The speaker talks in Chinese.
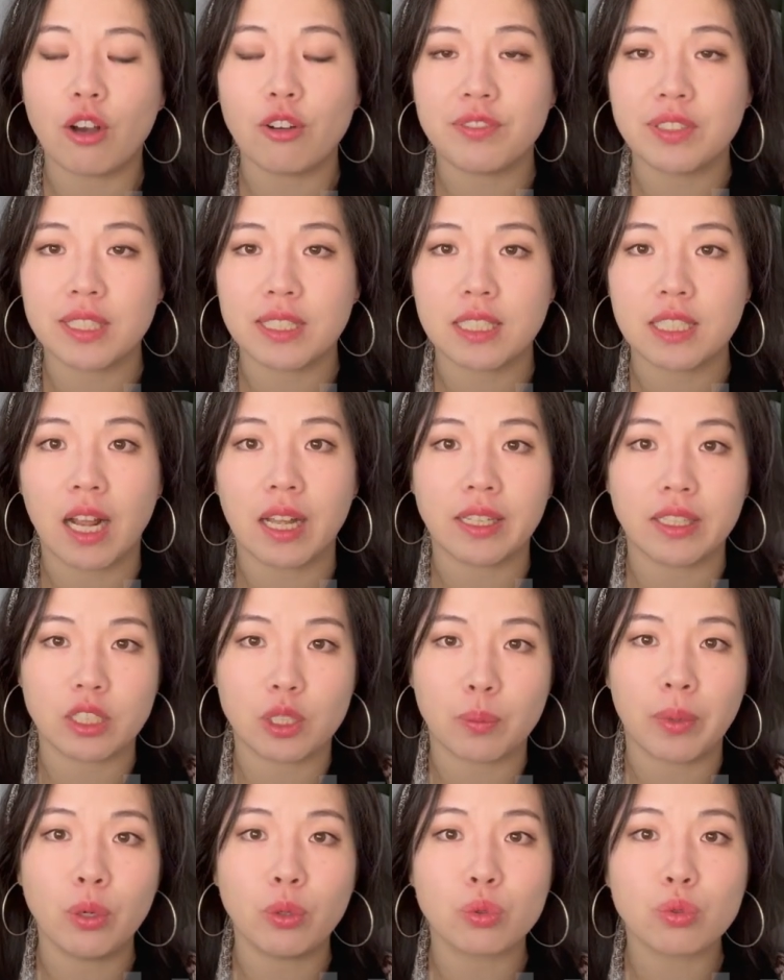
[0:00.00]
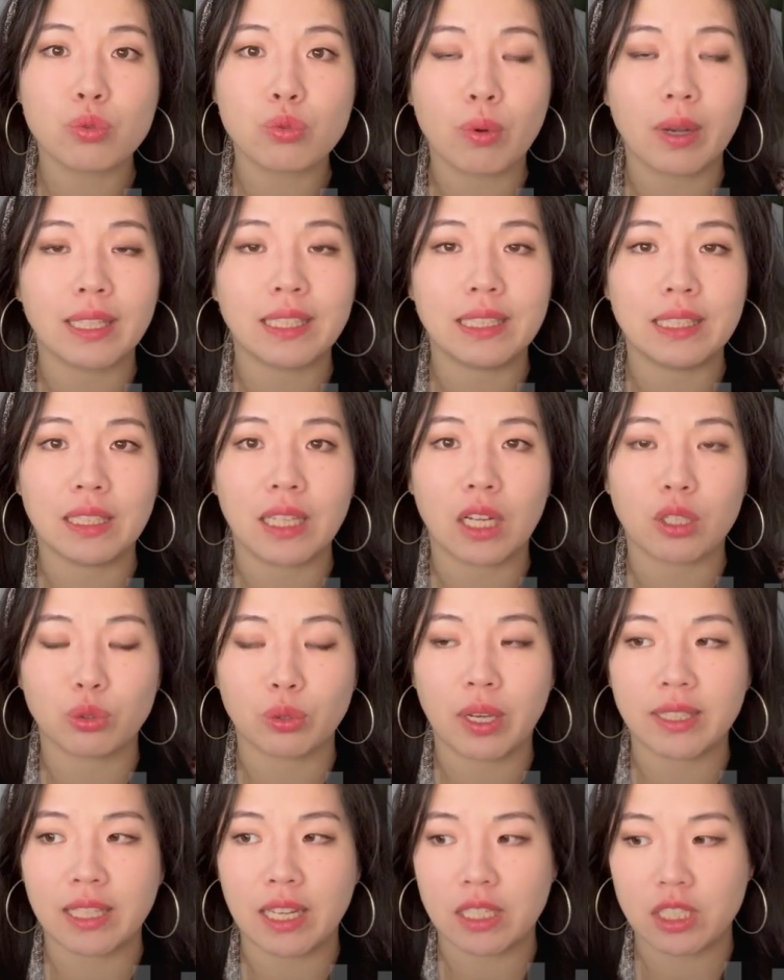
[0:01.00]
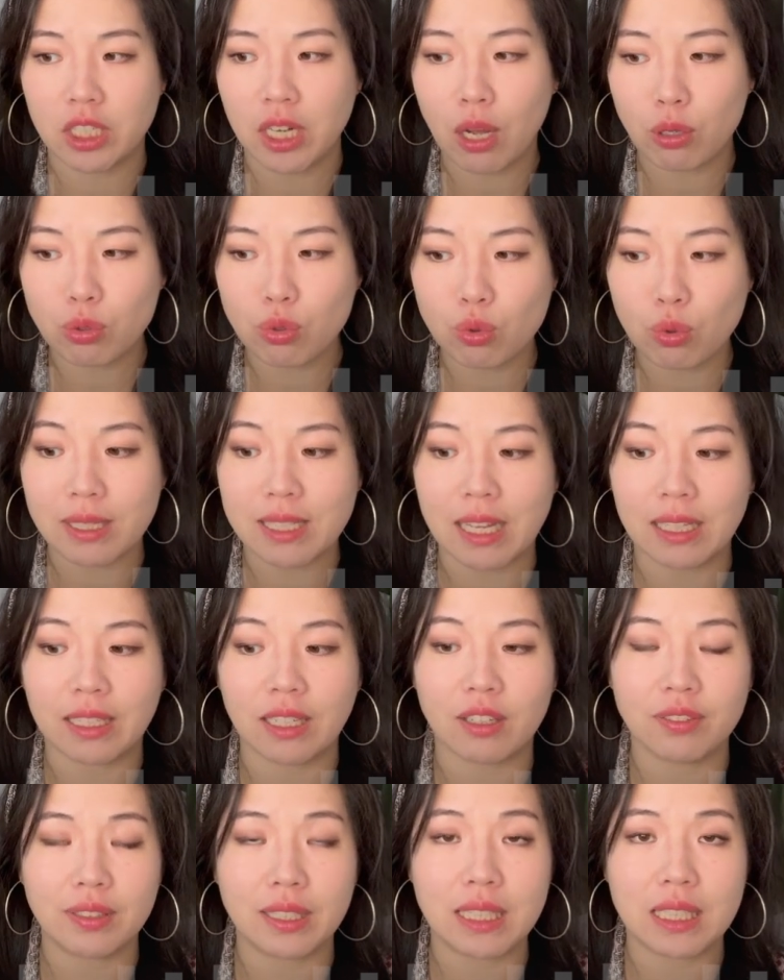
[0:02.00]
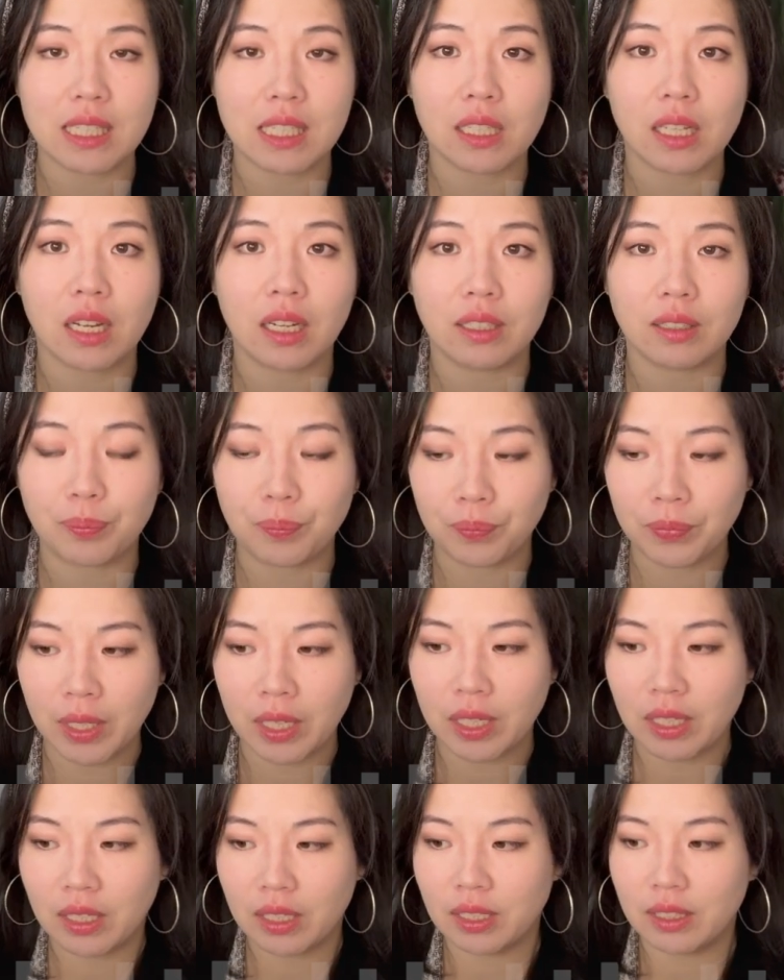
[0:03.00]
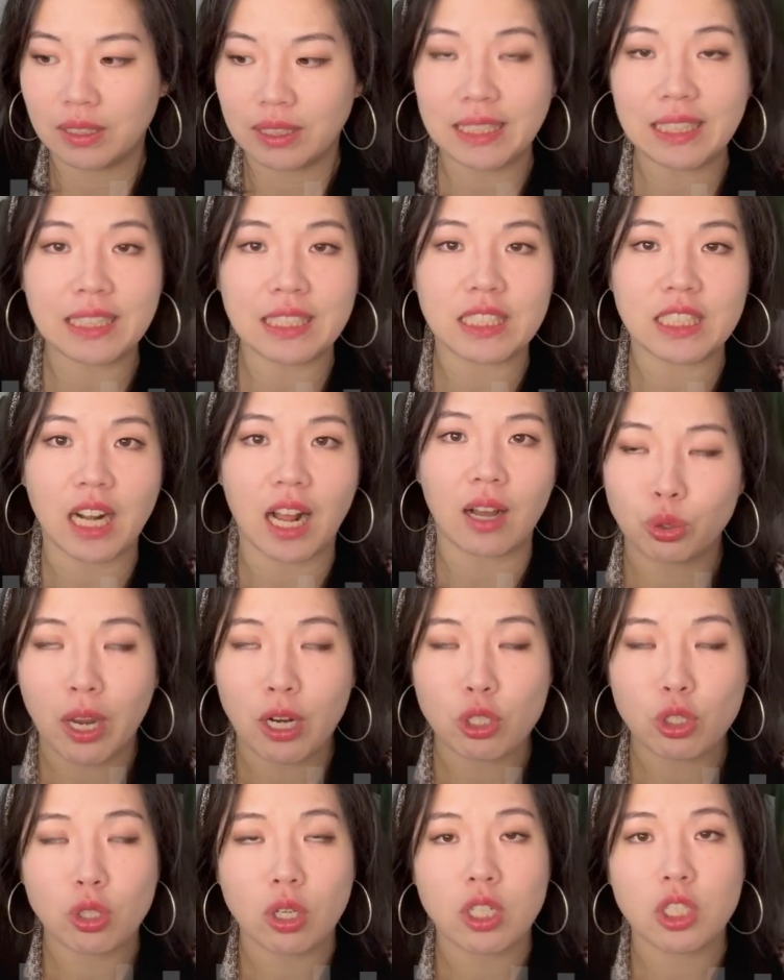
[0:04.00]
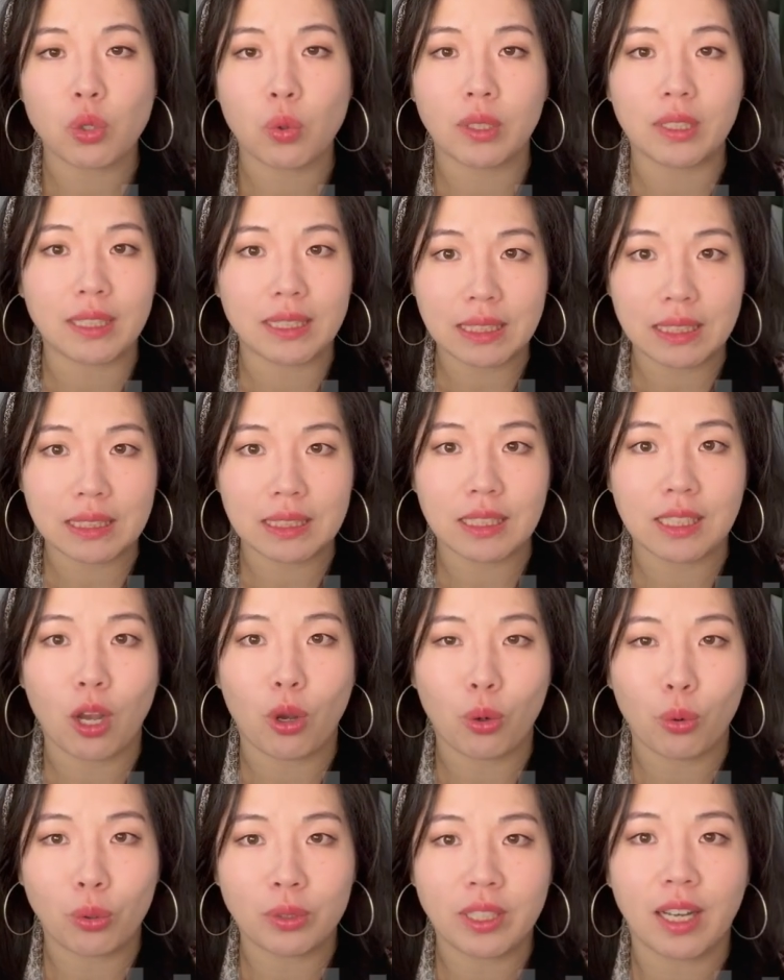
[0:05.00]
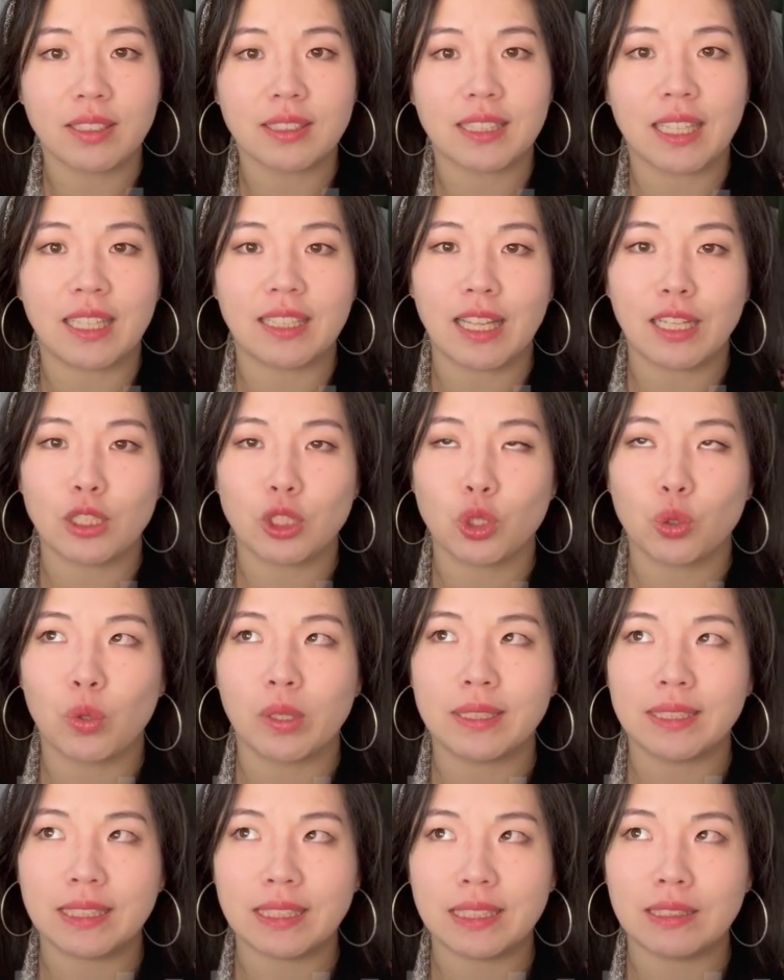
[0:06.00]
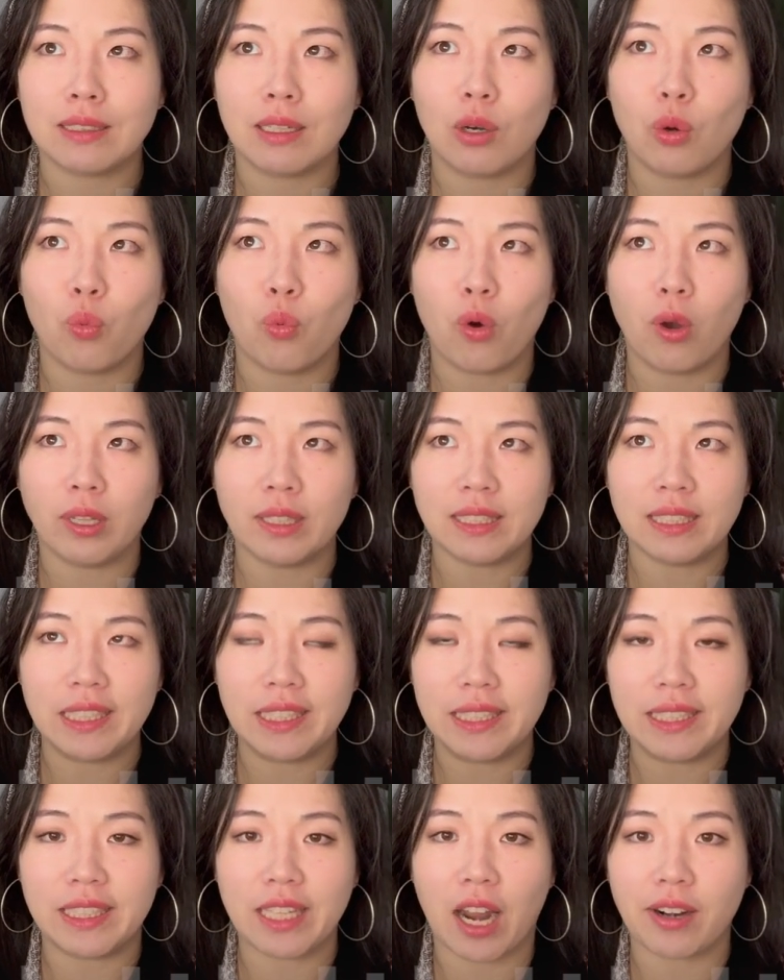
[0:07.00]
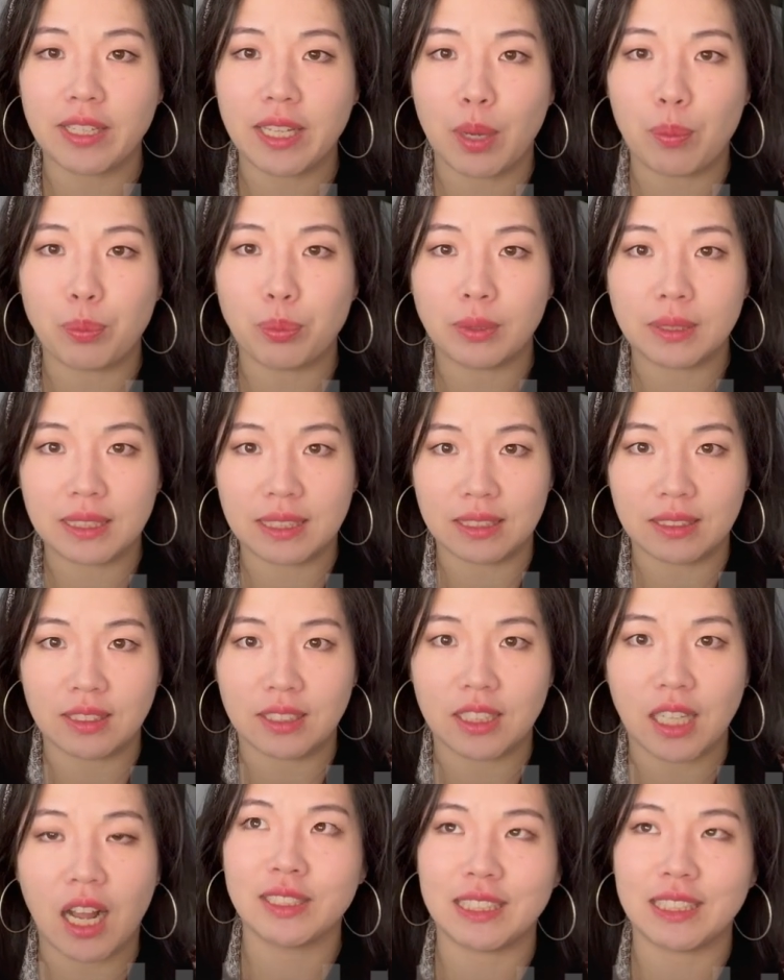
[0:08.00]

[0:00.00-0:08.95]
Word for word: 飞机上也是没有座椅的，所以你是要坐在那个飞机的地上。虽然说是我的第一次高空跳伞，但是我记得我一点儿也不紧张，